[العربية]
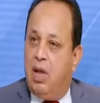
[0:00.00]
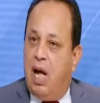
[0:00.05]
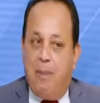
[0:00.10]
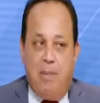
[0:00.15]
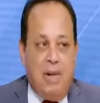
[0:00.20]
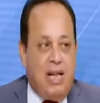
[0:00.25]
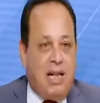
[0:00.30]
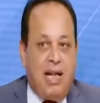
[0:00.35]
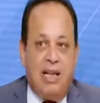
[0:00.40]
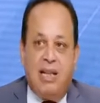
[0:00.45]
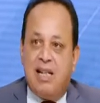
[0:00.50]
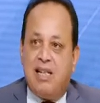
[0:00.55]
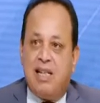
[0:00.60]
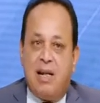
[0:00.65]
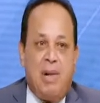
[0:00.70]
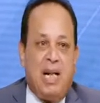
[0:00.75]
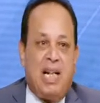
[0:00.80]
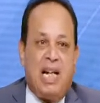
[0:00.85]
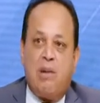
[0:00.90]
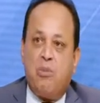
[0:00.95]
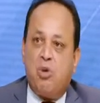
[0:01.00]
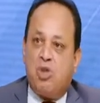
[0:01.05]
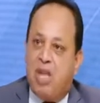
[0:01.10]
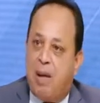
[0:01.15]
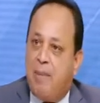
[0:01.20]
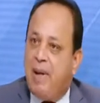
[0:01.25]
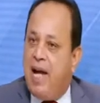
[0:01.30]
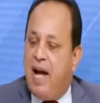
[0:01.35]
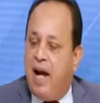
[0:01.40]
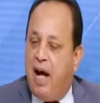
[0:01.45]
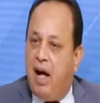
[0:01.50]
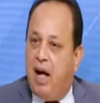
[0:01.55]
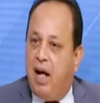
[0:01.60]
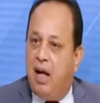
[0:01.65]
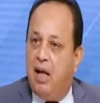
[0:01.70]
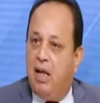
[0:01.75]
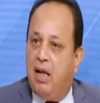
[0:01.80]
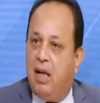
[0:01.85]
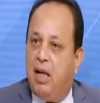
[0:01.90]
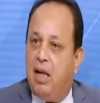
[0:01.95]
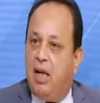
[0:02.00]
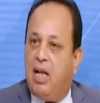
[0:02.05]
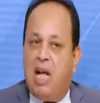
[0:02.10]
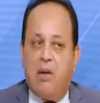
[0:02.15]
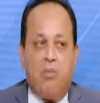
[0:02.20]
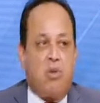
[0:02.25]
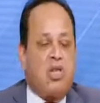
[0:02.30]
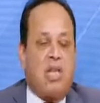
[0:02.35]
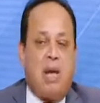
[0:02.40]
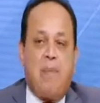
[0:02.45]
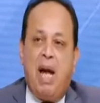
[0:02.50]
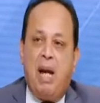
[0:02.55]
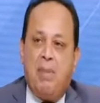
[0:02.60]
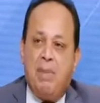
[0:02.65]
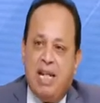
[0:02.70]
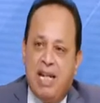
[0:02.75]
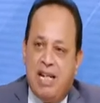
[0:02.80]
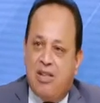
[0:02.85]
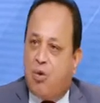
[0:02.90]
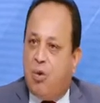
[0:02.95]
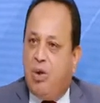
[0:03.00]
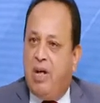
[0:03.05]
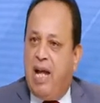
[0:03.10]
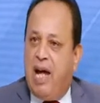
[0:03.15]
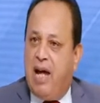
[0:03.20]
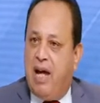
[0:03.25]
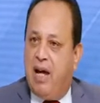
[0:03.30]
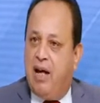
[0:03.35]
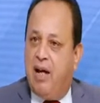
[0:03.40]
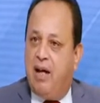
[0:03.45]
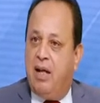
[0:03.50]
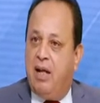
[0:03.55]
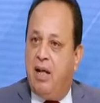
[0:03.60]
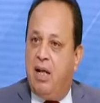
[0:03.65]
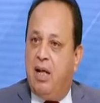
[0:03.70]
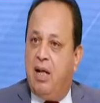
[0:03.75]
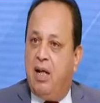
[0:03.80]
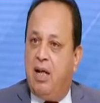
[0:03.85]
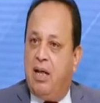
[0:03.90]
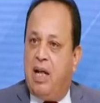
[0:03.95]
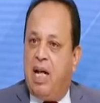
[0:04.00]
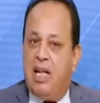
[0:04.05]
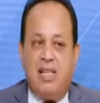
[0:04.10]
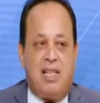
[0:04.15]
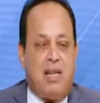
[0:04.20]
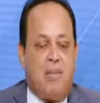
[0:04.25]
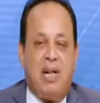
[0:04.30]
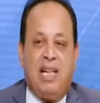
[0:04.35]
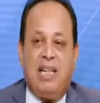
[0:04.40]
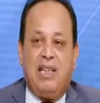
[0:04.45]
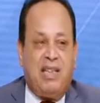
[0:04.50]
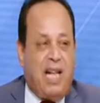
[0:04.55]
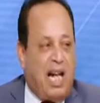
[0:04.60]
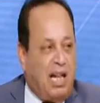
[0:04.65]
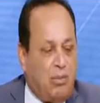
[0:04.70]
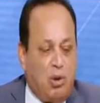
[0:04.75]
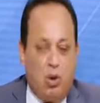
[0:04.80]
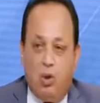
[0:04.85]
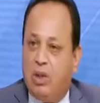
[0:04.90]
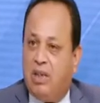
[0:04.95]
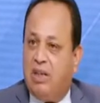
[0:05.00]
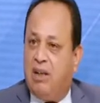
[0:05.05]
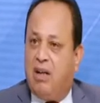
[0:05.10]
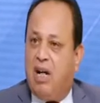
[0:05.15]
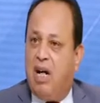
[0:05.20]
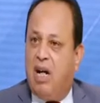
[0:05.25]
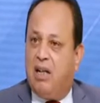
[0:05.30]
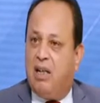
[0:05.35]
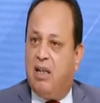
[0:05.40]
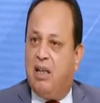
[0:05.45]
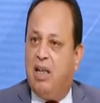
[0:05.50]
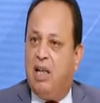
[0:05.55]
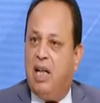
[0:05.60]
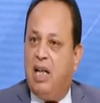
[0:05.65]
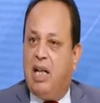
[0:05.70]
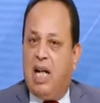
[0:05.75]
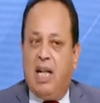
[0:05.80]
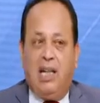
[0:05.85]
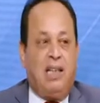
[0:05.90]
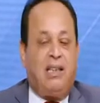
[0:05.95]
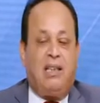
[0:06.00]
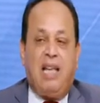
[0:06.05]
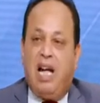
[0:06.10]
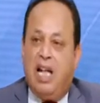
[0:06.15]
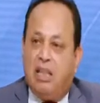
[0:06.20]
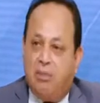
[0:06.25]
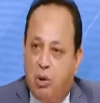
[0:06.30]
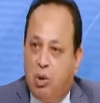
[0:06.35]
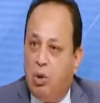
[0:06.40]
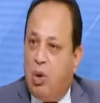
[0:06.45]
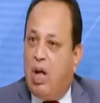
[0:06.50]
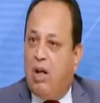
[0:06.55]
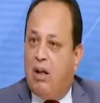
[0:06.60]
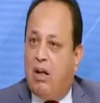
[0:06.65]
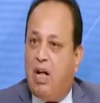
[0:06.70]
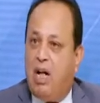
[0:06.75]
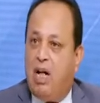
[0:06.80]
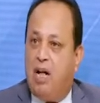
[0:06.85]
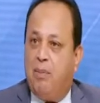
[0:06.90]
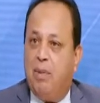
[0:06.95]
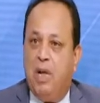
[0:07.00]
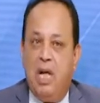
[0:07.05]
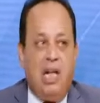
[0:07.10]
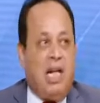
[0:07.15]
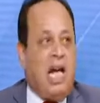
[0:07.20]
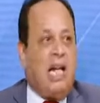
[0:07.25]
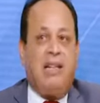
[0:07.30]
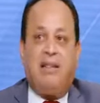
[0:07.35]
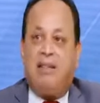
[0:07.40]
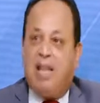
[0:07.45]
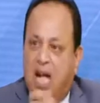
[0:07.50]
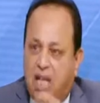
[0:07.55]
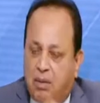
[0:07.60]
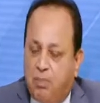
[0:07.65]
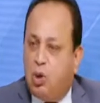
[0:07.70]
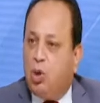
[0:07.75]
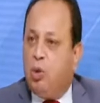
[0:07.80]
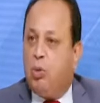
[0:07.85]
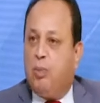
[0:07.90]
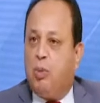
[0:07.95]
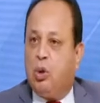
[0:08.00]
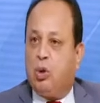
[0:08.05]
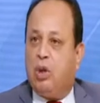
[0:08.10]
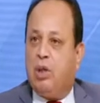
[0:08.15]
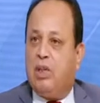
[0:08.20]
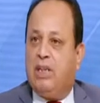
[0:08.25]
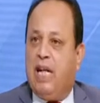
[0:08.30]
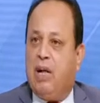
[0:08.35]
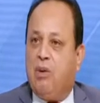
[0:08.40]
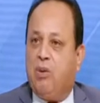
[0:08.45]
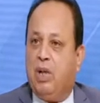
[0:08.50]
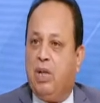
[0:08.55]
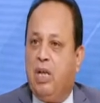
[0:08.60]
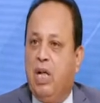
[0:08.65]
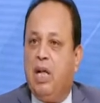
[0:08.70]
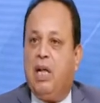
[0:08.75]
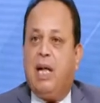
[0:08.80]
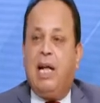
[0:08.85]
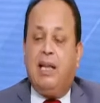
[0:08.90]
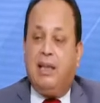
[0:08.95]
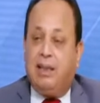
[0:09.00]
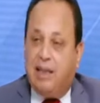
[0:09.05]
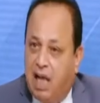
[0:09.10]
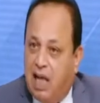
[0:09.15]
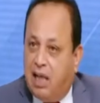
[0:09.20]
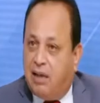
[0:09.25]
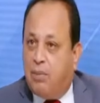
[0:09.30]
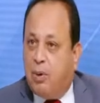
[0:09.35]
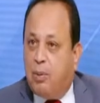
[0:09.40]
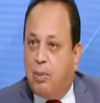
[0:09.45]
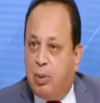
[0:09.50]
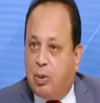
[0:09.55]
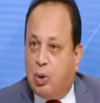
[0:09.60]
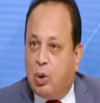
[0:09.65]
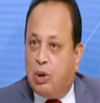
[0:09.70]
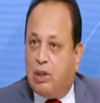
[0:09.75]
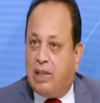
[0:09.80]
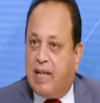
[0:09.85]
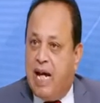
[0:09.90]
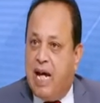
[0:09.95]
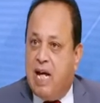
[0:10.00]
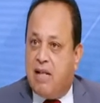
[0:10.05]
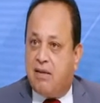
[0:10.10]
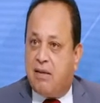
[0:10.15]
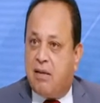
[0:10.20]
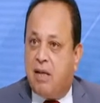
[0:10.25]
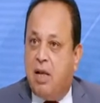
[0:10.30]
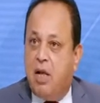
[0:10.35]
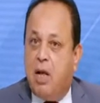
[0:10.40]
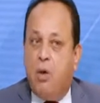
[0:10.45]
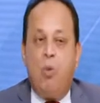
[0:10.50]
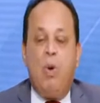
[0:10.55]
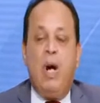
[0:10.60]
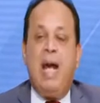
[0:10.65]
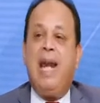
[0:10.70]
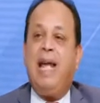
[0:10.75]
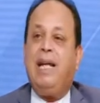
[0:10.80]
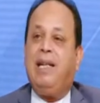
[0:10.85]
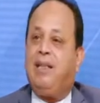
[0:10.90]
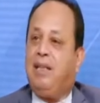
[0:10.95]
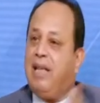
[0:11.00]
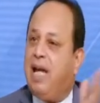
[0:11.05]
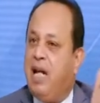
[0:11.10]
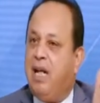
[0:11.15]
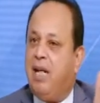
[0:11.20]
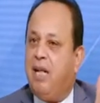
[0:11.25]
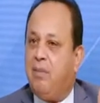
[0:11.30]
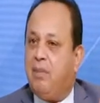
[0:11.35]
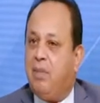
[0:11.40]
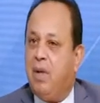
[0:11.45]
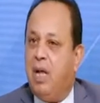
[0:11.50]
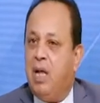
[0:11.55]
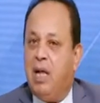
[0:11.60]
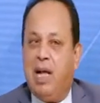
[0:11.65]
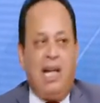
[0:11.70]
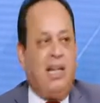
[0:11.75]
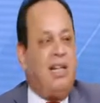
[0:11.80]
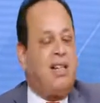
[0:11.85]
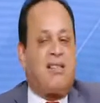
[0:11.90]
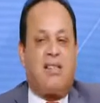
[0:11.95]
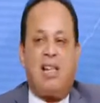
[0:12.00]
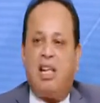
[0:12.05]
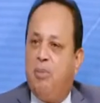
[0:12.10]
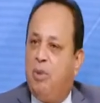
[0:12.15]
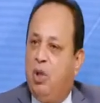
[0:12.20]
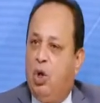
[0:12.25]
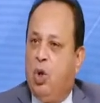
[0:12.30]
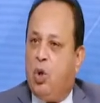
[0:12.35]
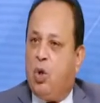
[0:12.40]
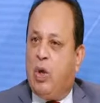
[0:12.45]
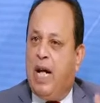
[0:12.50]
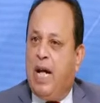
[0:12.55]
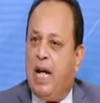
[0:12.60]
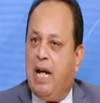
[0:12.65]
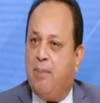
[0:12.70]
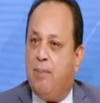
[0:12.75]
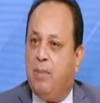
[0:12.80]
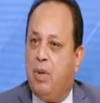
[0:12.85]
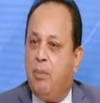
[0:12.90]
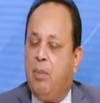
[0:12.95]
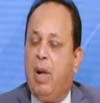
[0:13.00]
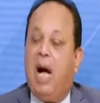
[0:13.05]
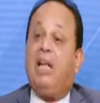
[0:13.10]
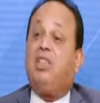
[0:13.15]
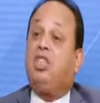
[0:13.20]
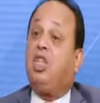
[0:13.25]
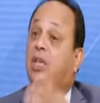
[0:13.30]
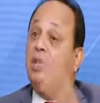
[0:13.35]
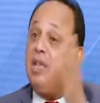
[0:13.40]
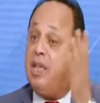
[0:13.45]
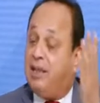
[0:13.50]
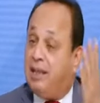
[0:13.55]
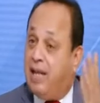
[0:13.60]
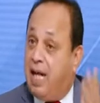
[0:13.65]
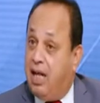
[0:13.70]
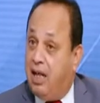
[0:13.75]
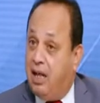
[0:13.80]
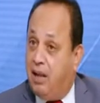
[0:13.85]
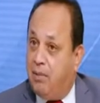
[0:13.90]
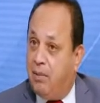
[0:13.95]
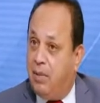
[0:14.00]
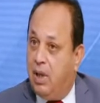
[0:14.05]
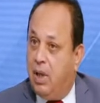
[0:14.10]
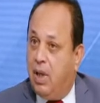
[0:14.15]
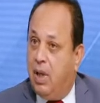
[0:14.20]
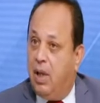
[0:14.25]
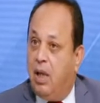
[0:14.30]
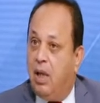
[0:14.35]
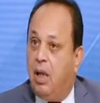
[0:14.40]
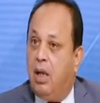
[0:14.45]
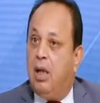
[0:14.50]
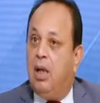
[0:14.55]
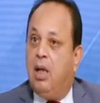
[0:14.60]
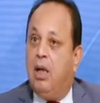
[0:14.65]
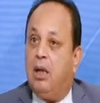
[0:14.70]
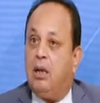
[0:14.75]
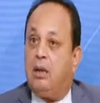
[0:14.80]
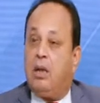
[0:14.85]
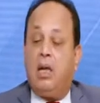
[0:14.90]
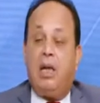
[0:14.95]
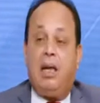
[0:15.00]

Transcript: قبل كده الزمالك كان مستباح كان مستباح من الناس كلها كان الزمالك اتخذ منه نادي القرن كان يتخذ منه القاب كان يتخذ منه بطوله دوري كان يتخذ بطوله كاس ولا يتكلم كان يتظلم من حكام حدش يقدر يتكلم تتخطف لعيبته